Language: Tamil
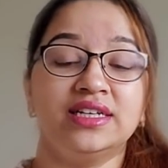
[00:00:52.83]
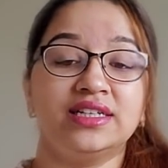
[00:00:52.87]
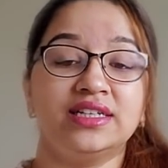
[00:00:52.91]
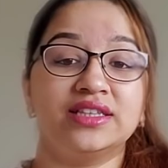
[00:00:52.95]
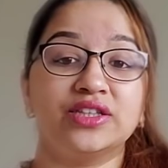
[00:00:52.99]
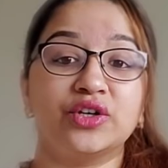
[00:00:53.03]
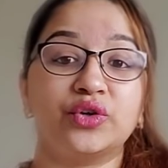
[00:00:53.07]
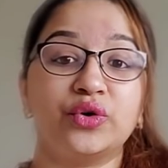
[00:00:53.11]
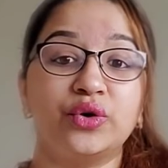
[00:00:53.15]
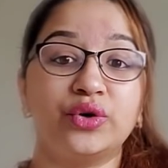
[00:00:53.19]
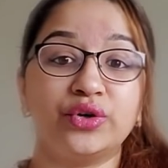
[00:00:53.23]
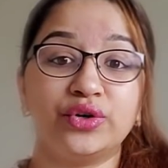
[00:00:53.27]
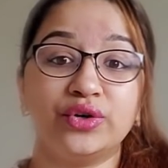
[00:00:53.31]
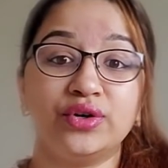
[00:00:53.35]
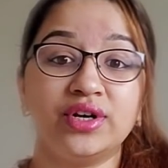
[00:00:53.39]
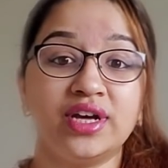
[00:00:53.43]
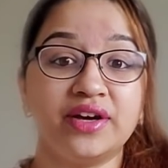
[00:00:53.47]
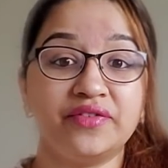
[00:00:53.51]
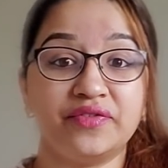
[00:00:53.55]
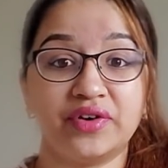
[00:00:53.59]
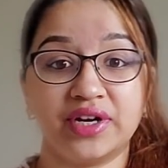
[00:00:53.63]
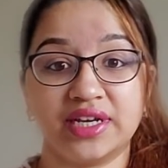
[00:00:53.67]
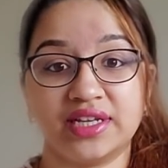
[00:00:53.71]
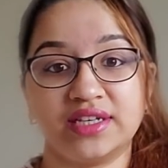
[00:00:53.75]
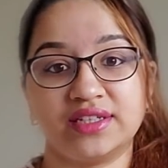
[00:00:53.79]
இந்த கொரோனா
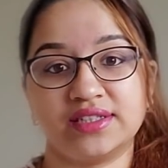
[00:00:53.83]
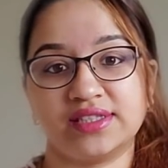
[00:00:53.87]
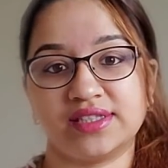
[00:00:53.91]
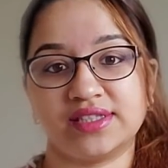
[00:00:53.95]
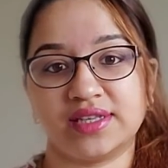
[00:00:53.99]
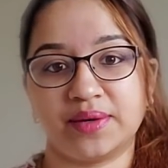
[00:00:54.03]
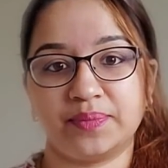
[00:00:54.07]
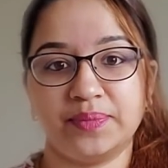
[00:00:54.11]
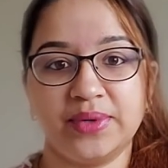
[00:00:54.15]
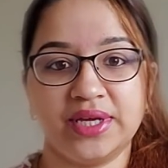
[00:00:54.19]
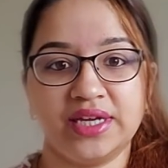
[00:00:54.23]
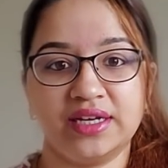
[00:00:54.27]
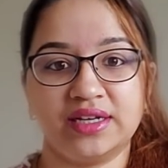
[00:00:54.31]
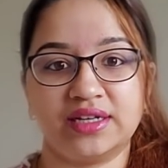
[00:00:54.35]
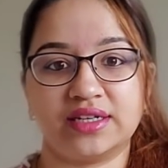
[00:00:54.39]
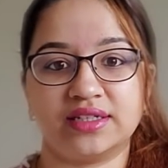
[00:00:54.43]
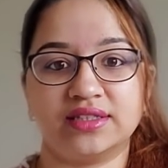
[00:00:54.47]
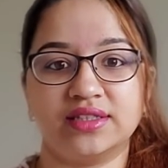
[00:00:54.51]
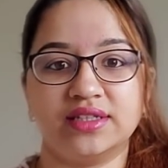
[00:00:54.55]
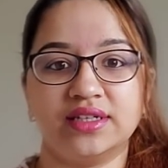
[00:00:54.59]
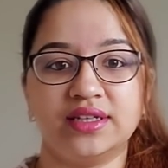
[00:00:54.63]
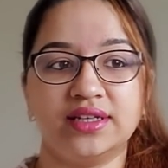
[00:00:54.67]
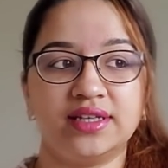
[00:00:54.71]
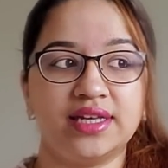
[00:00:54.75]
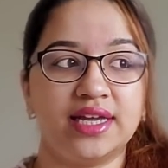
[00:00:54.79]
வைரஸ்
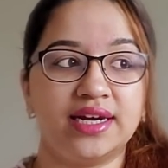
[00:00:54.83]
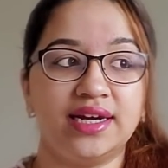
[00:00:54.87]
அப்படிங்கிறது